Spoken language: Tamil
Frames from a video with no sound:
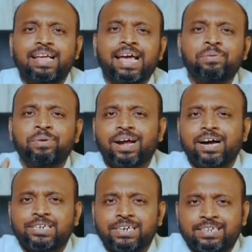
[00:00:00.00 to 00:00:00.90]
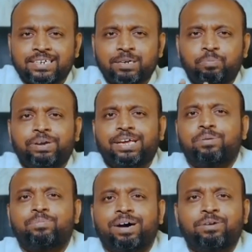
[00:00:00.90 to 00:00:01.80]
தேவராஜ்யத்துக்கு
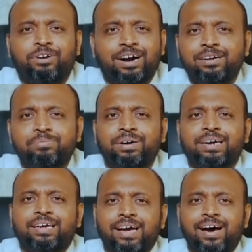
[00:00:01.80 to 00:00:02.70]
பிரியமாய் வாழும்படி